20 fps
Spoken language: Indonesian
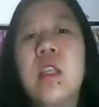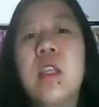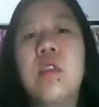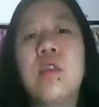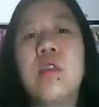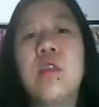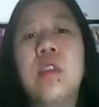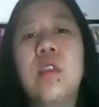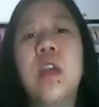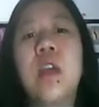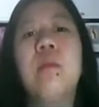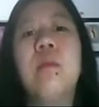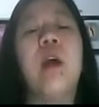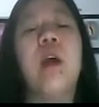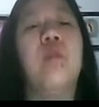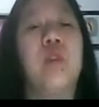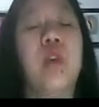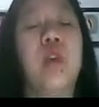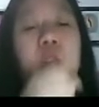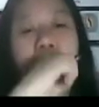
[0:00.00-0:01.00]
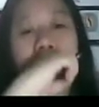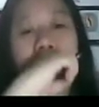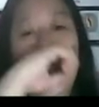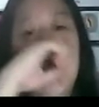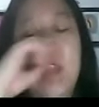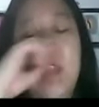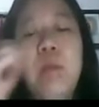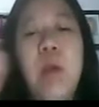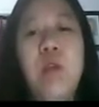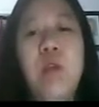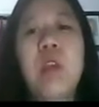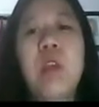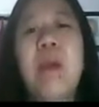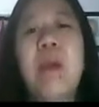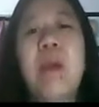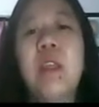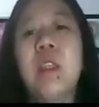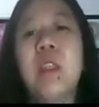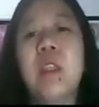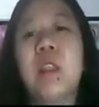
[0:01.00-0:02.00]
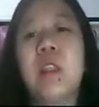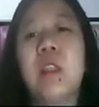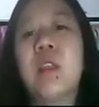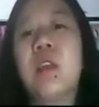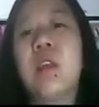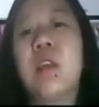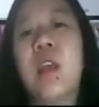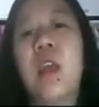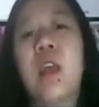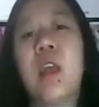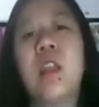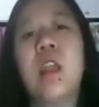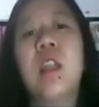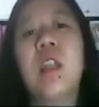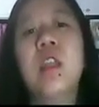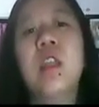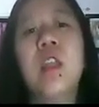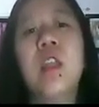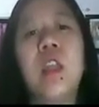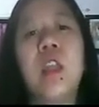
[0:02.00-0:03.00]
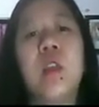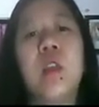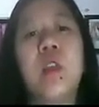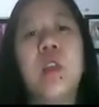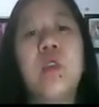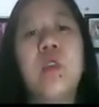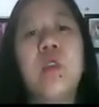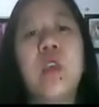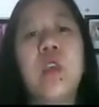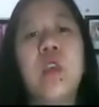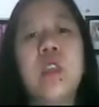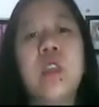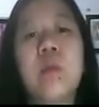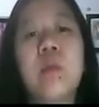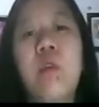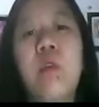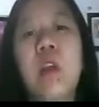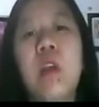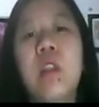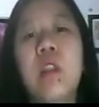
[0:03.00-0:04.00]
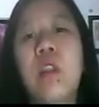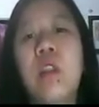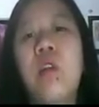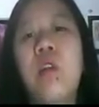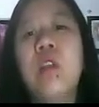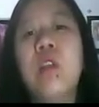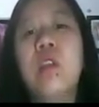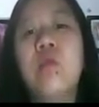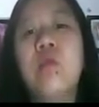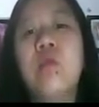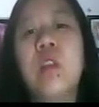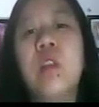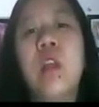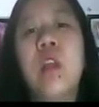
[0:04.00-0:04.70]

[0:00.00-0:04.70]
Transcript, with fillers: distosia bahu. Jadi bahunya macet. Ya, dari dari klunya aja bahu anteriornya sulit